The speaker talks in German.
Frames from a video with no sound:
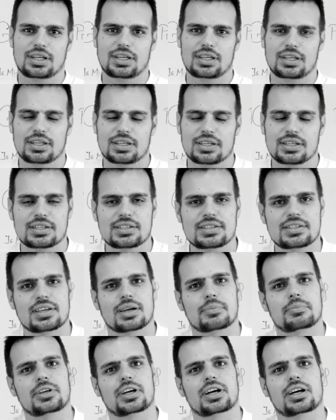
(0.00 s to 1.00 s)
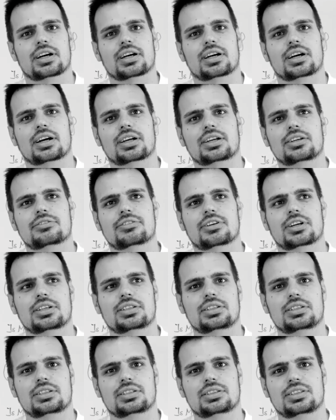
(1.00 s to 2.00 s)
Ich habe hier
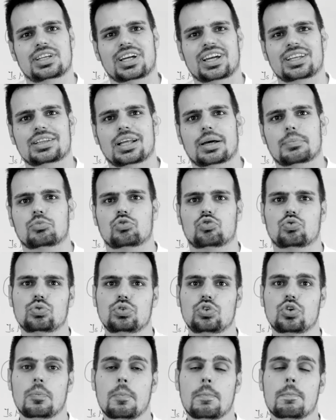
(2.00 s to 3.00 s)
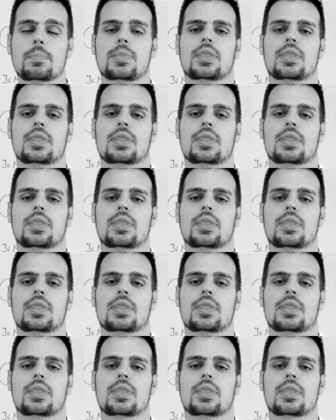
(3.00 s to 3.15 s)
angefangen direkt nach dem Studium